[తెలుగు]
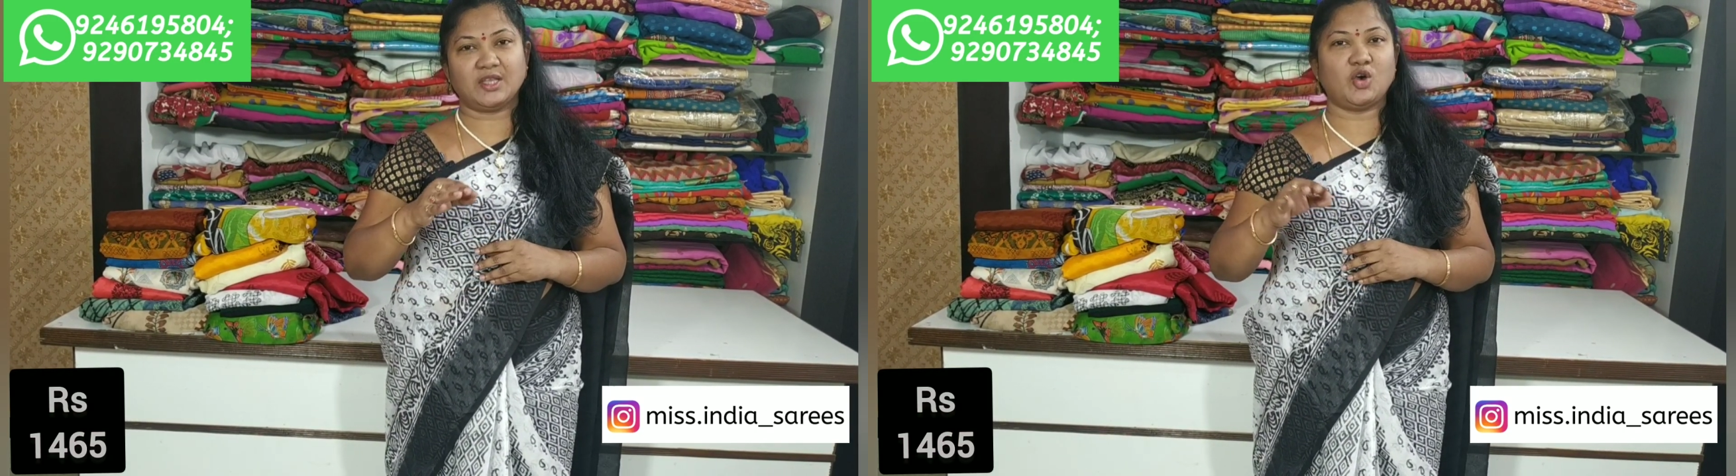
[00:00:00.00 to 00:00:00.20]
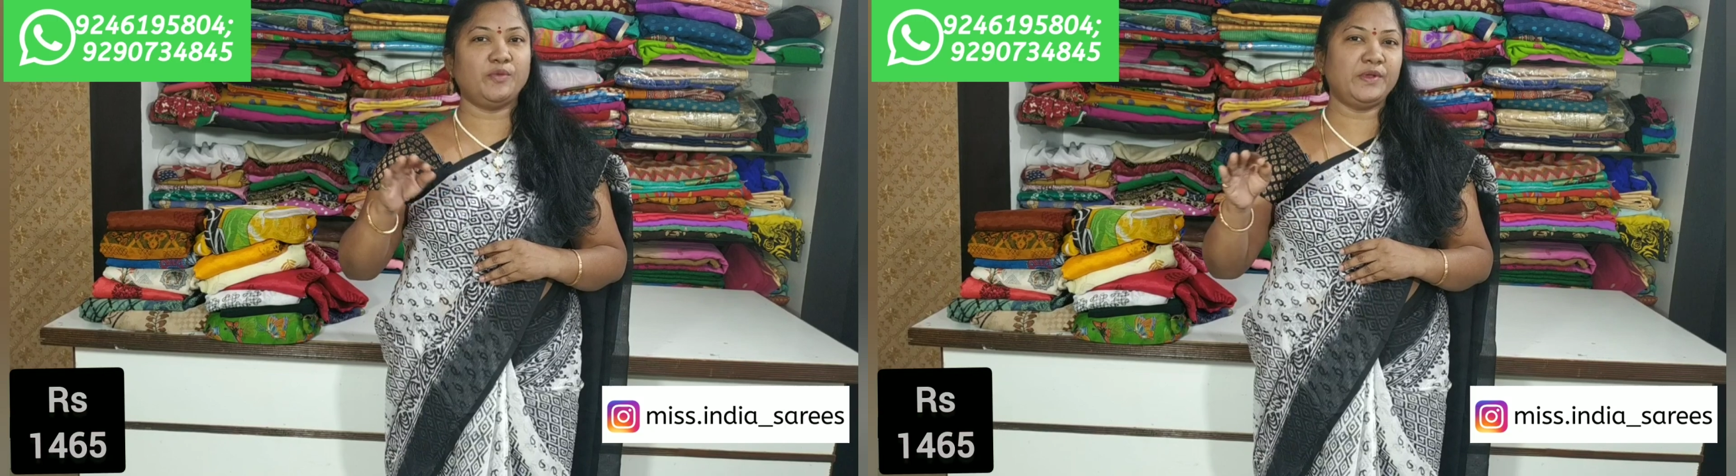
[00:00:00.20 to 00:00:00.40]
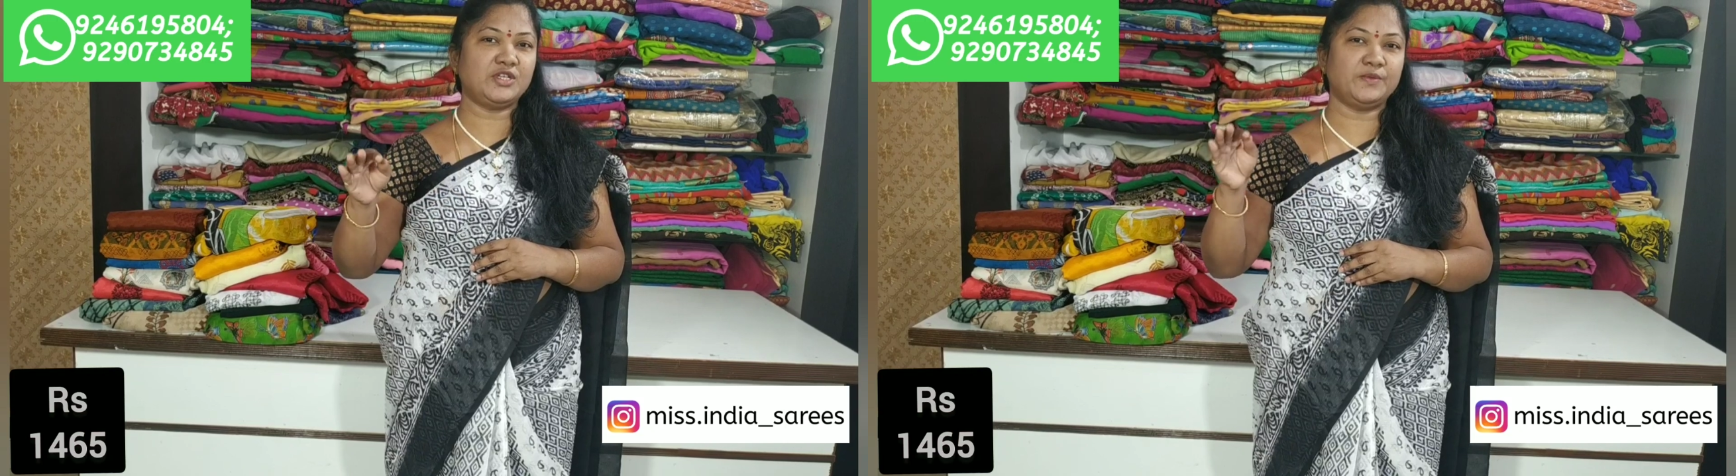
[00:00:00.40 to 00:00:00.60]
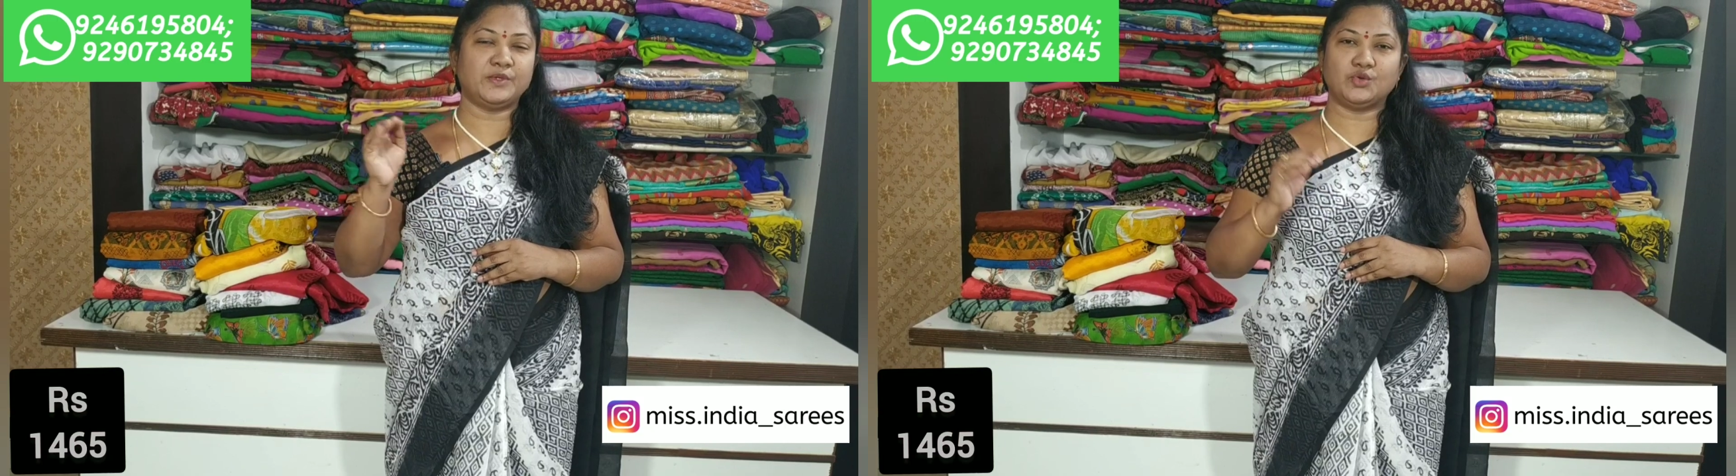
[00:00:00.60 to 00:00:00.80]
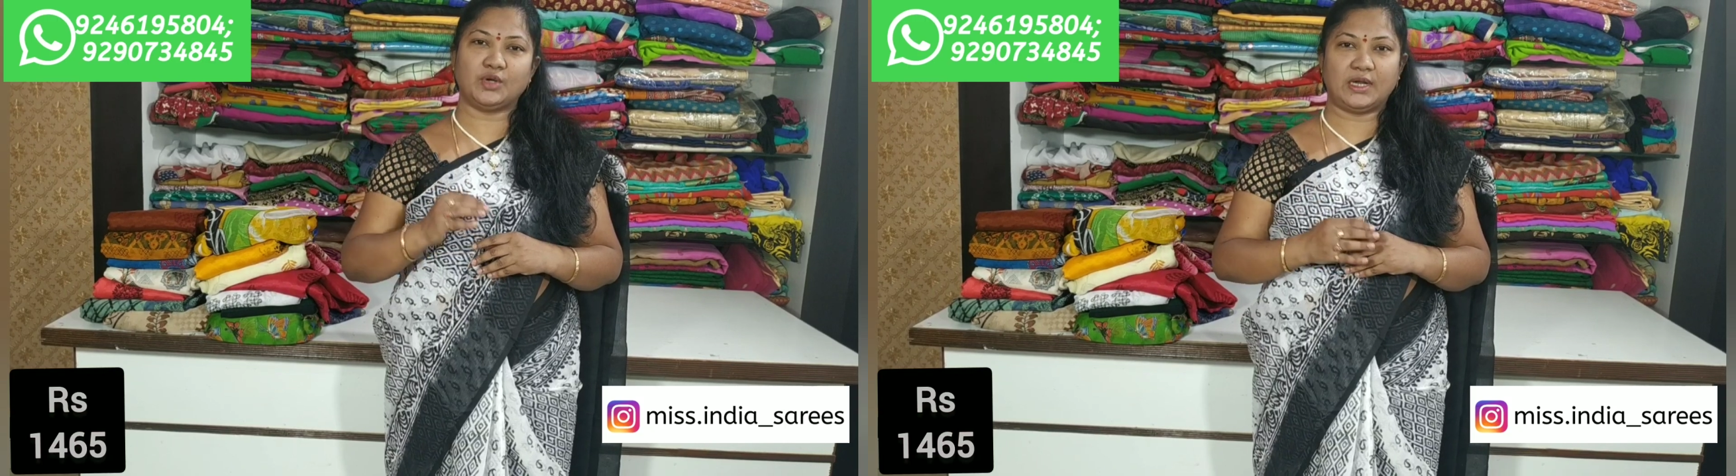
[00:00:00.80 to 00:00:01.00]
కాంబినేషన్
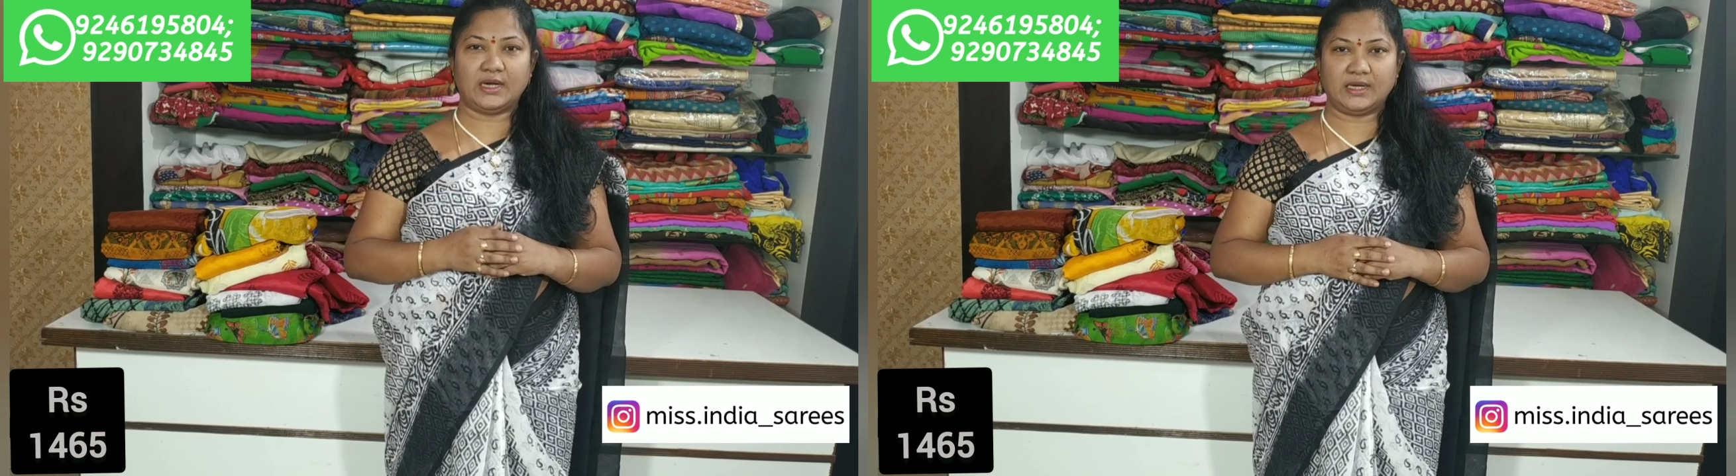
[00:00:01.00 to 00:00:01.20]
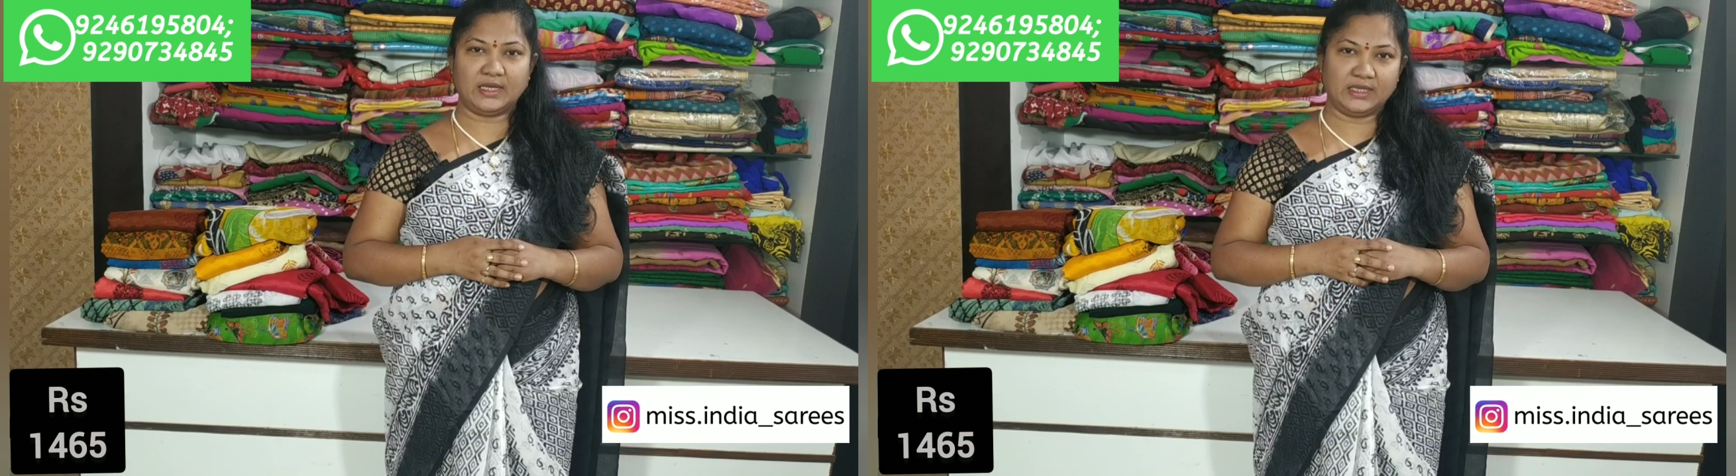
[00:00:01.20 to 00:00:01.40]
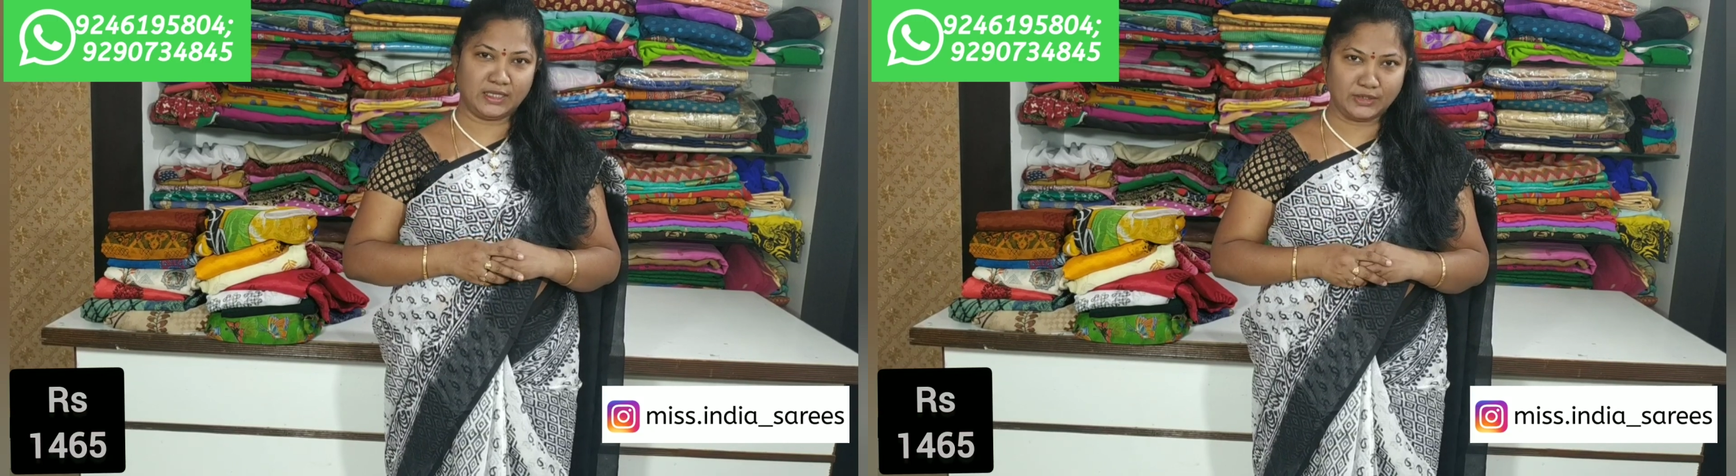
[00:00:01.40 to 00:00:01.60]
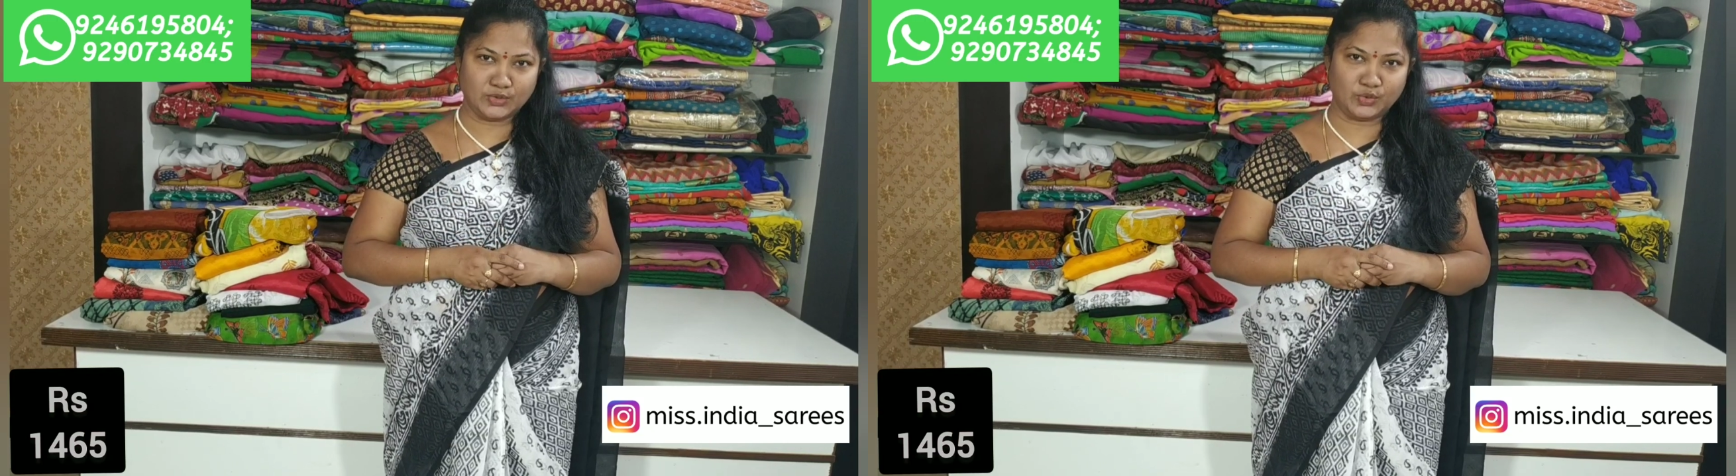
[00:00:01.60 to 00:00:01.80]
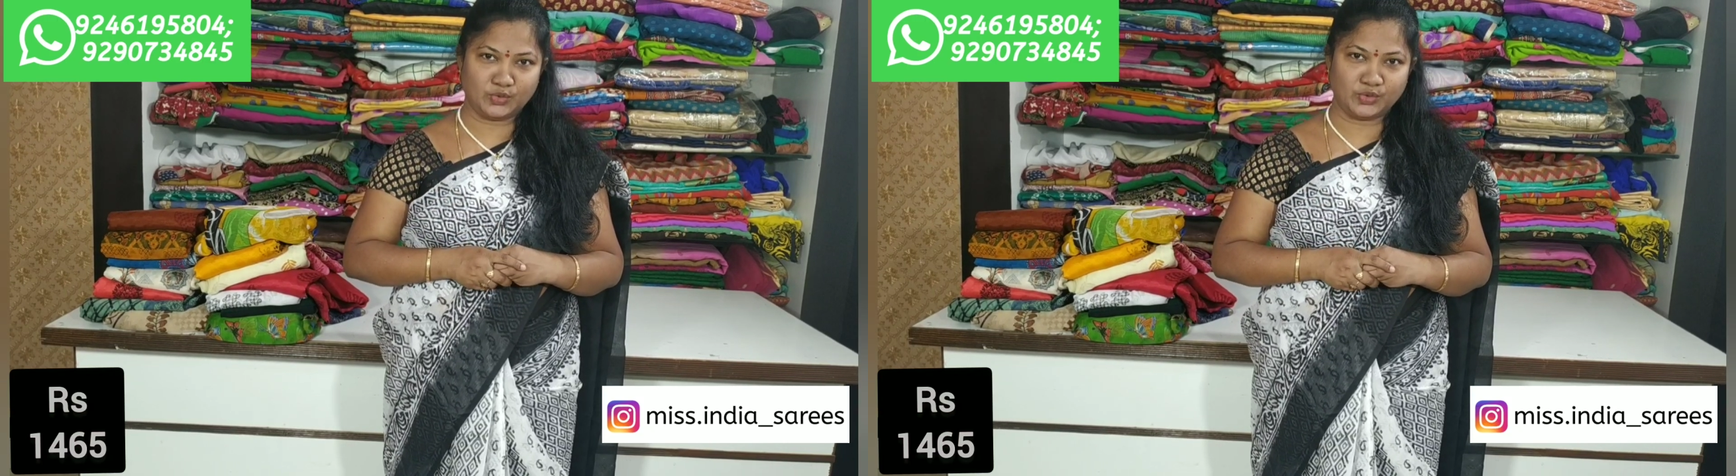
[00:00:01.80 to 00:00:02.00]
మీకు క్లారిటీగా
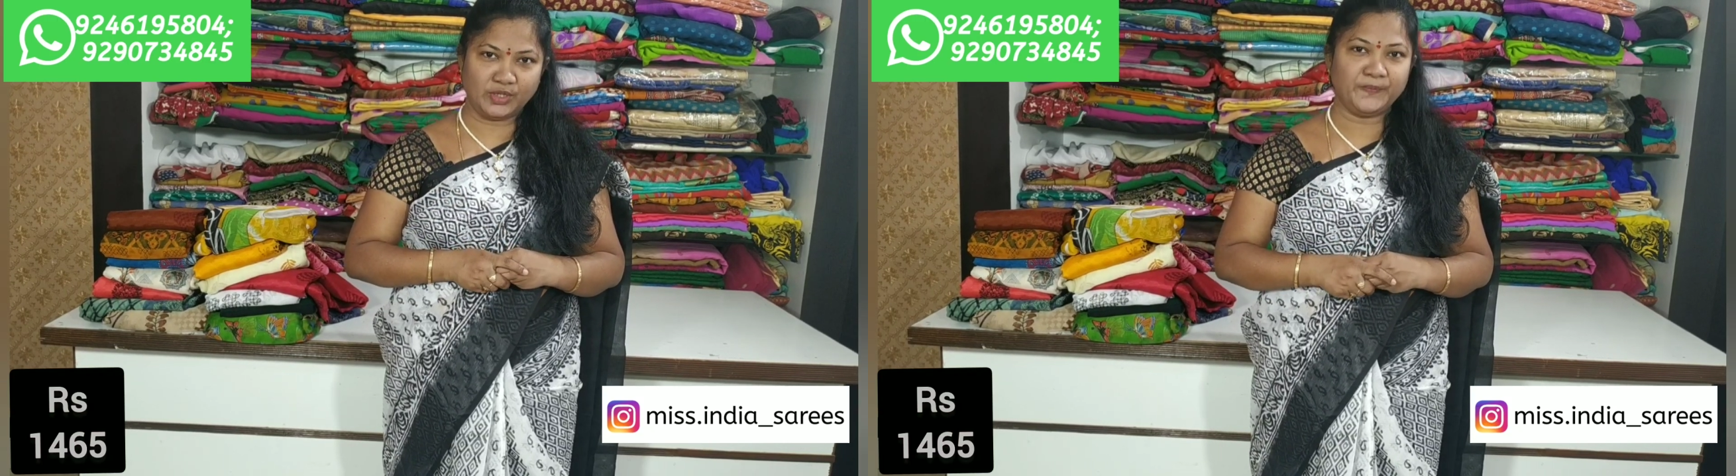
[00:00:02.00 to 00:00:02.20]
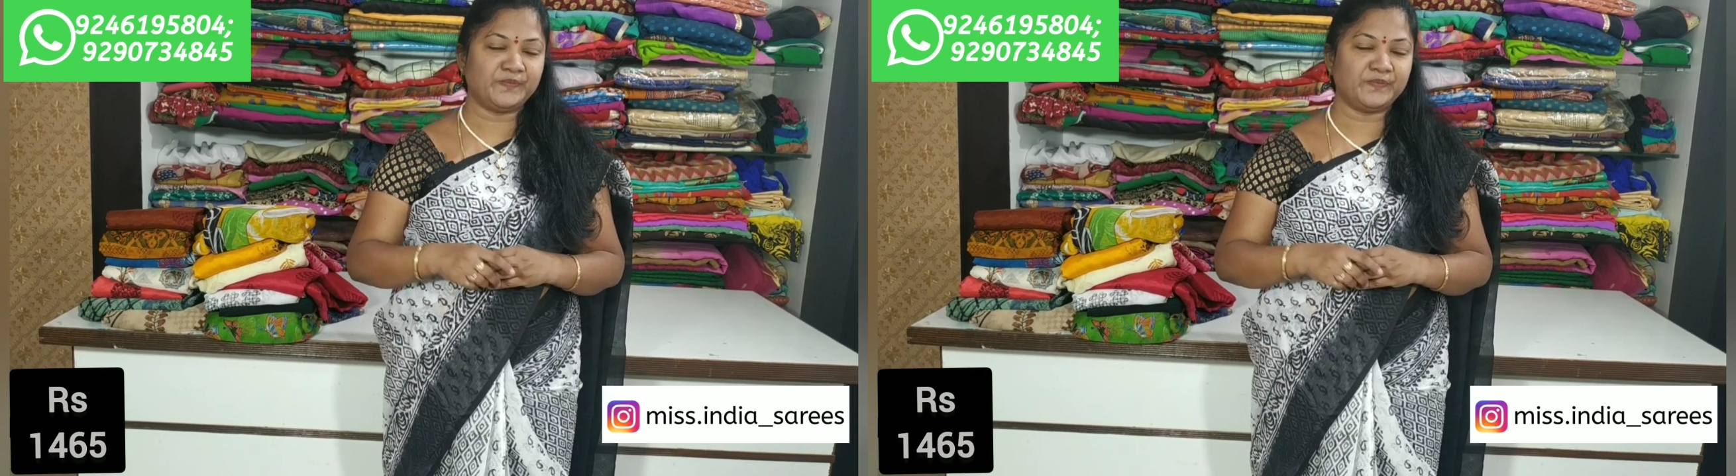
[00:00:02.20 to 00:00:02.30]
తెలుస్తుంటుంది